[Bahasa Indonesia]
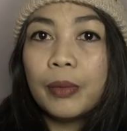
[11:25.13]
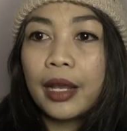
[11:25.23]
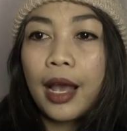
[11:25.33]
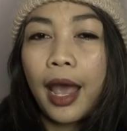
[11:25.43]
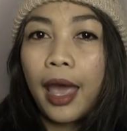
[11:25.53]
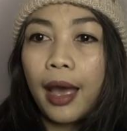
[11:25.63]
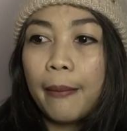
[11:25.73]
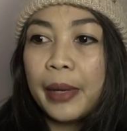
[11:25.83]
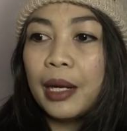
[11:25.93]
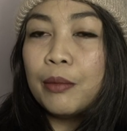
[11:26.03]
mereka kayak
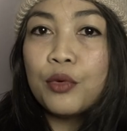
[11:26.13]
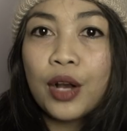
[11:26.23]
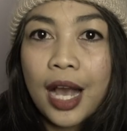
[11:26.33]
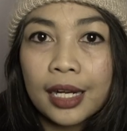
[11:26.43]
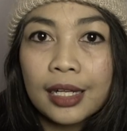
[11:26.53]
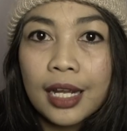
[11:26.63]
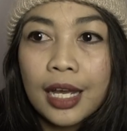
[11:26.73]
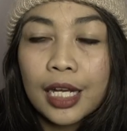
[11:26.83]
menemukan